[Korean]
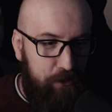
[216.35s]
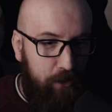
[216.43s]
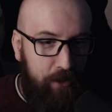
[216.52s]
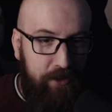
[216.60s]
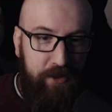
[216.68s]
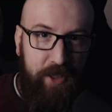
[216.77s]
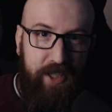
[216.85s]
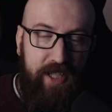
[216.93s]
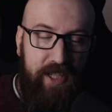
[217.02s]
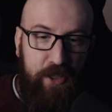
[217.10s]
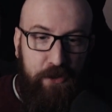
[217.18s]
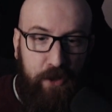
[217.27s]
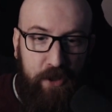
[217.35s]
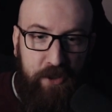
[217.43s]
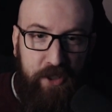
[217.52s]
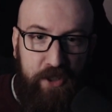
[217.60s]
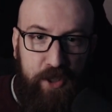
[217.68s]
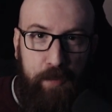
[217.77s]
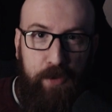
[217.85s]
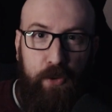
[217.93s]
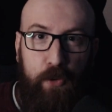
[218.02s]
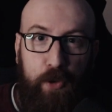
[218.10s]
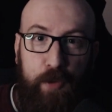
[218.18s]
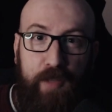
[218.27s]
전이 전이 리뷰
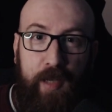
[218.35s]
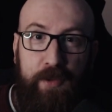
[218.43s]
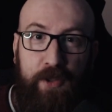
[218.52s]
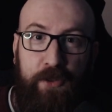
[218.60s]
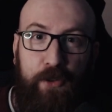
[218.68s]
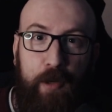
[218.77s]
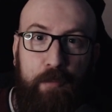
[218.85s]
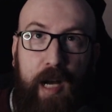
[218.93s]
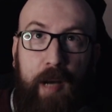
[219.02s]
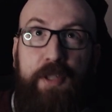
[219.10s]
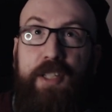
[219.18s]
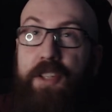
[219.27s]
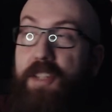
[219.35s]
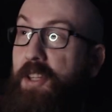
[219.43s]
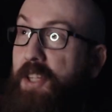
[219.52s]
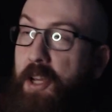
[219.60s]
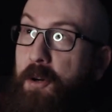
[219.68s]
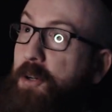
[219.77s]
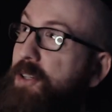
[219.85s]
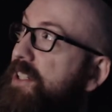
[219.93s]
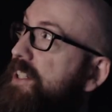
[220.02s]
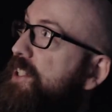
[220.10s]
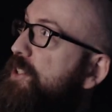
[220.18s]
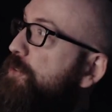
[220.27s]
녹음하면서 밤이가 됐네요.
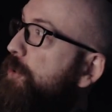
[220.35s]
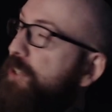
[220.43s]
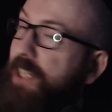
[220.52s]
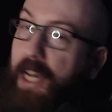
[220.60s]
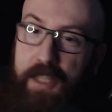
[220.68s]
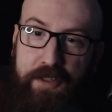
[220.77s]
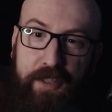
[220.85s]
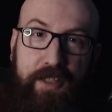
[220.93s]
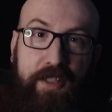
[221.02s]
전 라이팅